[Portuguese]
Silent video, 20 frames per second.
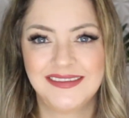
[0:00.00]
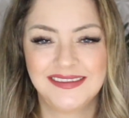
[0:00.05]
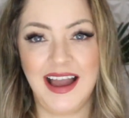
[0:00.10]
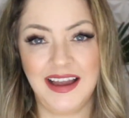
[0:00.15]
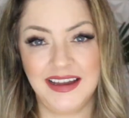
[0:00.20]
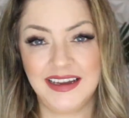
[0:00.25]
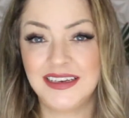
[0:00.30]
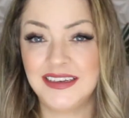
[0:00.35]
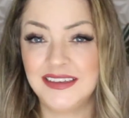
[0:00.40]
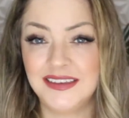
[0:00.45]

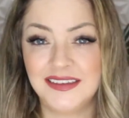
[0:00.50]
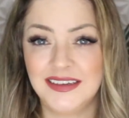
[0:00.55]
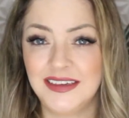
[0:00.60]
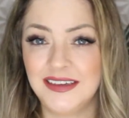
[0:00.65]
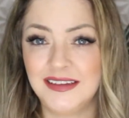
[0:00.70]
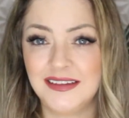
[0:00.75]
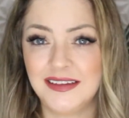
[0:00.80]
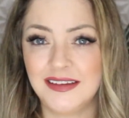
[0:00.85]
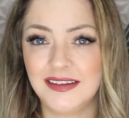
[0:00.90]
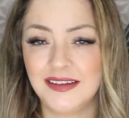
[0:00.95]

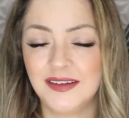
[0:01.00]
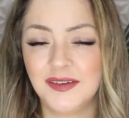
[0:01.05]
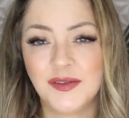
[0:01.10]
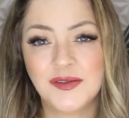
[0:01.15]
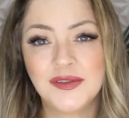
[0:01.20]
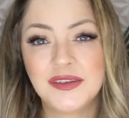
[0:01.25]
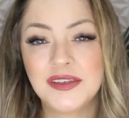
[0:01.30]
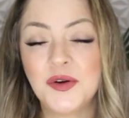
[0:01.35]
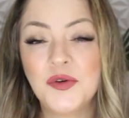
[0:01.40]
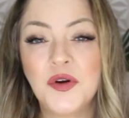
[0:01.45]
Acredite, o
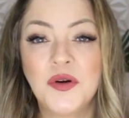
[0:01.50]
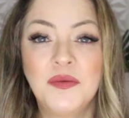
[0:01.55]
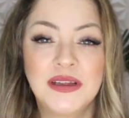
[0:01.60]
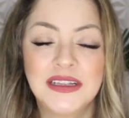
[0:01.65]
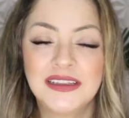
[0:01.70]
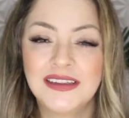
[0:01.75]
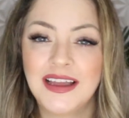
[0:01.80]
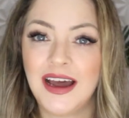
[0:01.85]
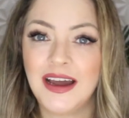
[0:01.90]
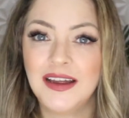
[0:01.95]
seu
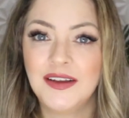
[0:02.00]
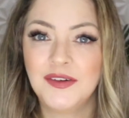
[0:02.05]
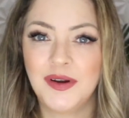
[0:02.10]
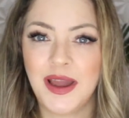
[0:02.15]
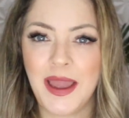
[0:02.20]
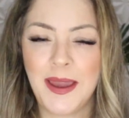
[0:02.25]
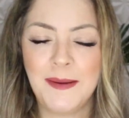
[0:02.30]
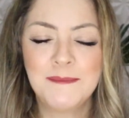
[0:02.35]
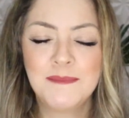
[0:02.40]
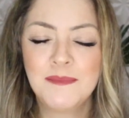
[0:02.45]
comentário
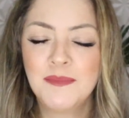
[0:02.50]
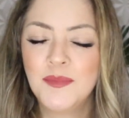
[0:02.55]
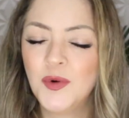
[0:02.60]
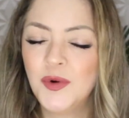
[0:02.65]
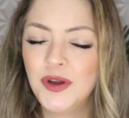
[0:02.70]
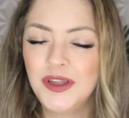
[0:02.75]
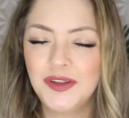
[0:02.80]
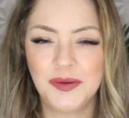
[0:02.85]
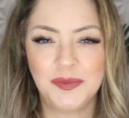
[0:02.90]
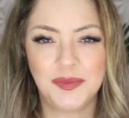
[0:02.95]
é
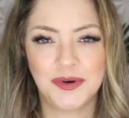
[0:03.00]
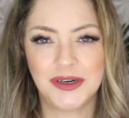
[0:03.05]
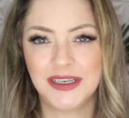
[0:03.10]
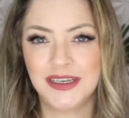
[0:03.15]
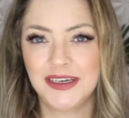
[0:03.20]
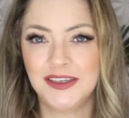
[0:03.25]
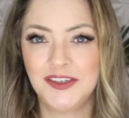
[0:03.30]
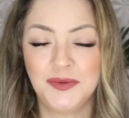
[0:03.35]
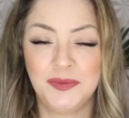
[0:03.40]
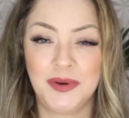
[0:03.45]
muito
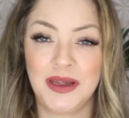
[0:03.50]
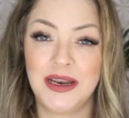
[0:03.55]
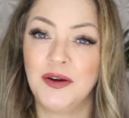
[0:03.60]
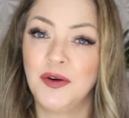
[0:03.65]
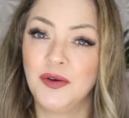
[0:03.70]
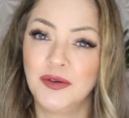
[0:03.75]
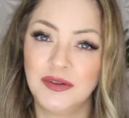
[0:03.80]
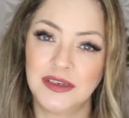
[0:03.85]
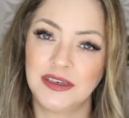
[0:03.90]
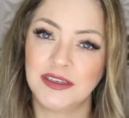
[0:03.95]
importante para
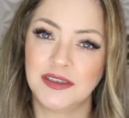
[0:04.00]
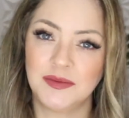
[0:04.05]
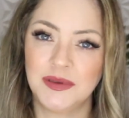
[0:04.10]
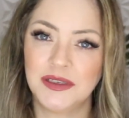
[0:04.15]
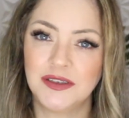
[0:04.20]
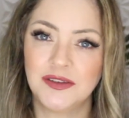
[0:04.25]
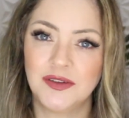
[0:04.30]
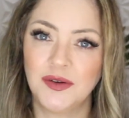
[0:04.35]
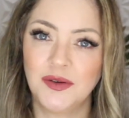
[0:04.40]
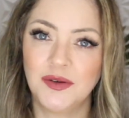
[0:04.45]
outras
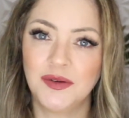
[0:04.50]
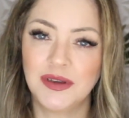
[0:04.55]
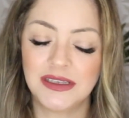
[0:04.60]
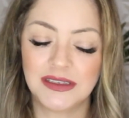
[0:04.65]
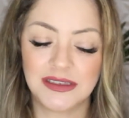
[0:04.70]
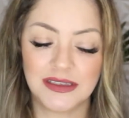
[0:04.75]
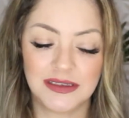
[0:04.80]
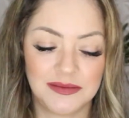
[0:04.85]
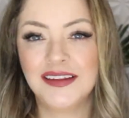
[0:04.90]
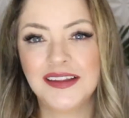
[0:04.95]

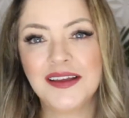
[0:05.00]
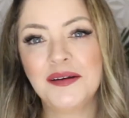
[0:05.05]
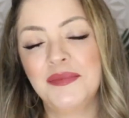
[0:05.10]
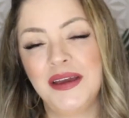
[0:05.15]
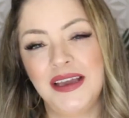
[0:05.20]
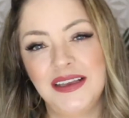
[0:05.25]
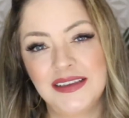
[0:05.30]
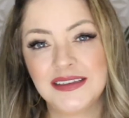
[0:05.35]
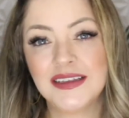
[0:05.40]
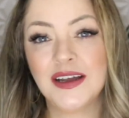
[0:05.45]
pessoas que
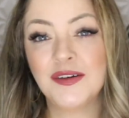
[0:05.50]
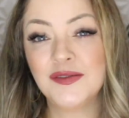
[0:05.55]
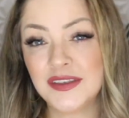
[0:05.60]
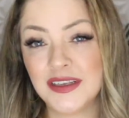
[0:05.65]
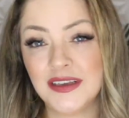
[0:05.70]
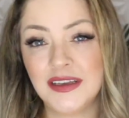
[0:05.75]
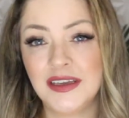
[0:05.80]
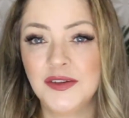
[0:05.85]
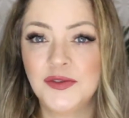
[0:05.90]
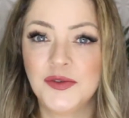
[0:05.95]
também estão
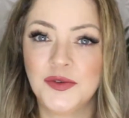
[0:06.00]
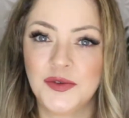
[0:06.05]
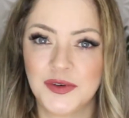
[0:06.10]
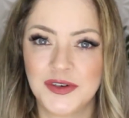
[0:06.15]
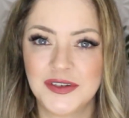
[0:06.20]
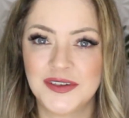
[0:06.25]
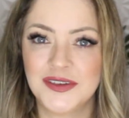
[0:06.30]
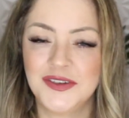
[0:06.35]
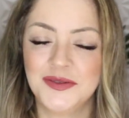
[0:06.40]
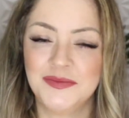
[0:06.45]
seguindo o
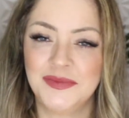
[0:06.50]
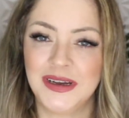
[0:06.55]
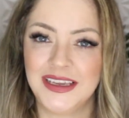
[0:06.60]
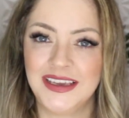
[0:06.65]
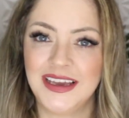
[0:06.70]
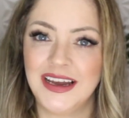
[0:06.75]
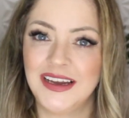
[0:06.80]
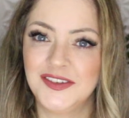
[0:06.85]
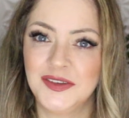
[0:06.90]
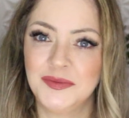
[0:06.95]
curso de
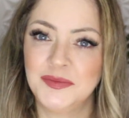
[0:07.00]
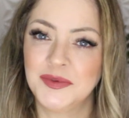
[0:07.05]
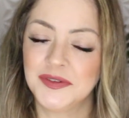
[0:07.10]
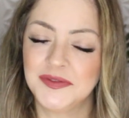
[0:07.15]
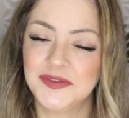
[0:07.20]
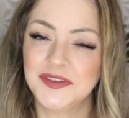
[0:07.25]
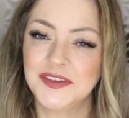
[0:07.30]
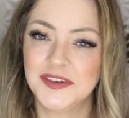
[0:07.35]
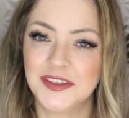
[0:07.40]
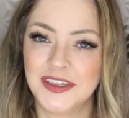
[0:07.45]
maquiagem
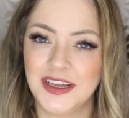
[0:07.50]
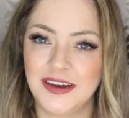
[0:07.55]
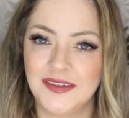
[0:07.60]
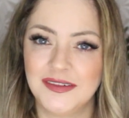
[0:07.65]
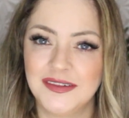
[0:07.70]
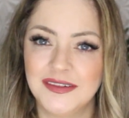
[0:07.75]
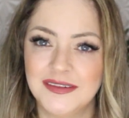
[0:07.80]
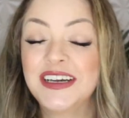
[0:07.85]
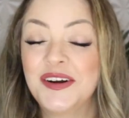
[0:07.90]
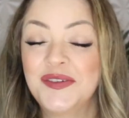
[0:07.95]

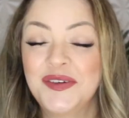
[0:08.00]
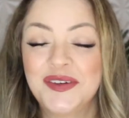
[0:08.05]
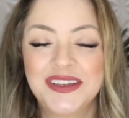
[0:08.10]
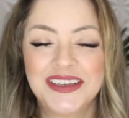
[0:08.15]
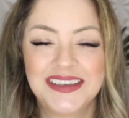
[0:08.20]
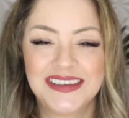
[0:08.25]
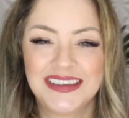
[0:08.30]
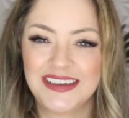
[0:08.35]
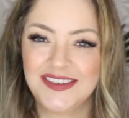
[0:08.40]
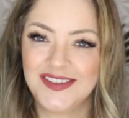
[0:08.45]
profissional. Então eu
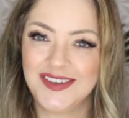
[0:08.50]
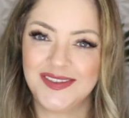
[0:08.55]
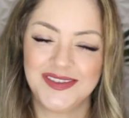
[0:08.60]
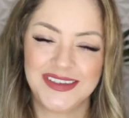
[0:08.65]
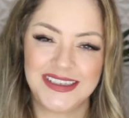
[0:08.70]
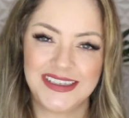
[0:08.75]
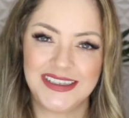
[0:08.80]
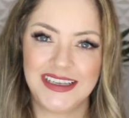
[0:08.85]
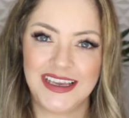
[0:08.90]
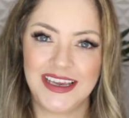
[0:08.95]
desejo a
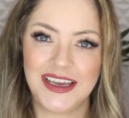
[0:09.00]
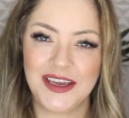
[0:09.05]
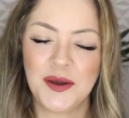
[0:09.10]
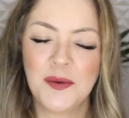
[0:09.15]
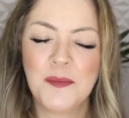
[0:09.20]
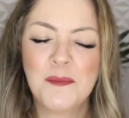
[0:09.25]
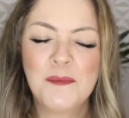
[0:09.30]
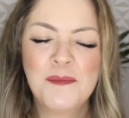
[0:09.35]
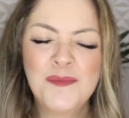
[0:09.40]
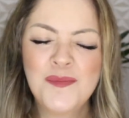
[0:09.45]
você
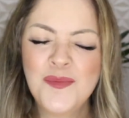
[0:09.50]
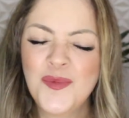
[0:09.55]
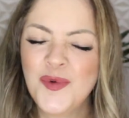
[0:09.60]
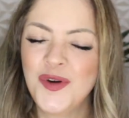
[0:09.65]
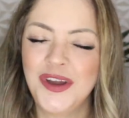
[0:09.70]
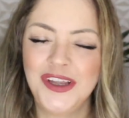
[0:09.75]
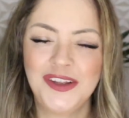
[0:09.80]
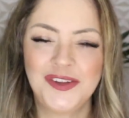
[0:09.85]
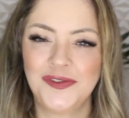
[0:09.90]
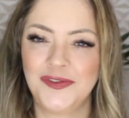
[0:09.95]

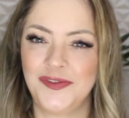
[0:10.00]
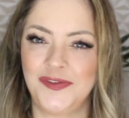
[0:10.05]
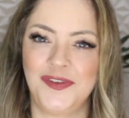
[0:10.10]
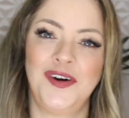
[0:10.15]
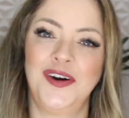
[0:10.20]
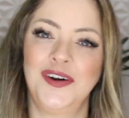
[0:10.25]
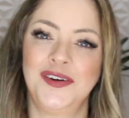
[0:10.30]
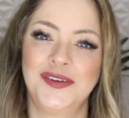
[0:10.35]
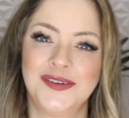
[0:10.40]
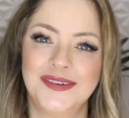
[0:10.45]
muito
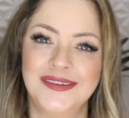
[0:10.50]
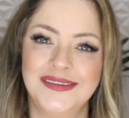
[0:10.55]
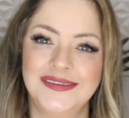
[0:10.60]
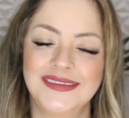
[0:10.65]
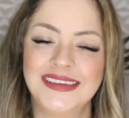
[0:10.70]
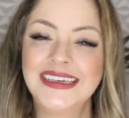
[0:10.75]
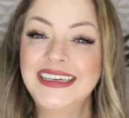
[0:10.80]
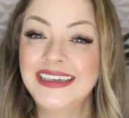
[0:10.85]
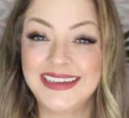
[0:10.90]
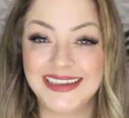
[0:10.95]
foco
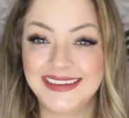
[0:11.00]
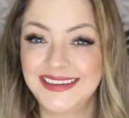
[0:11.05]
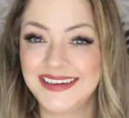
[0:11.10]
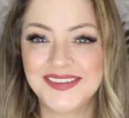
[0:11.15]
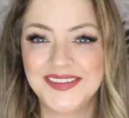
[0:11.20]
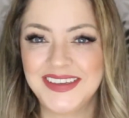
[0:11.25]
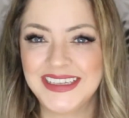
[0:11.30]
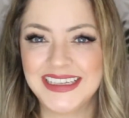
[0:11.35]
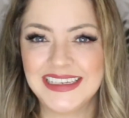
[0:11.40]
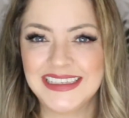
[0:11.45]
e
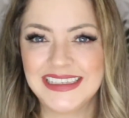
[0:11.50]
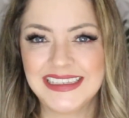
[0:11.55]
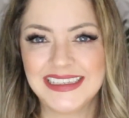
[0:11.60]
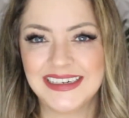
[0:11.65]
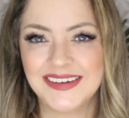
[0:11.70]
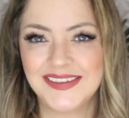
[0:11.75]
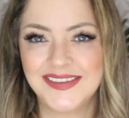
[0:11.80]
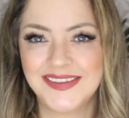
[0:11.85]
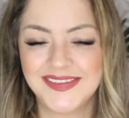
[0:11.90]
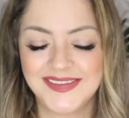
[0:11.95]

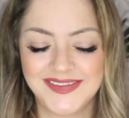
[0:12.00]
determinação.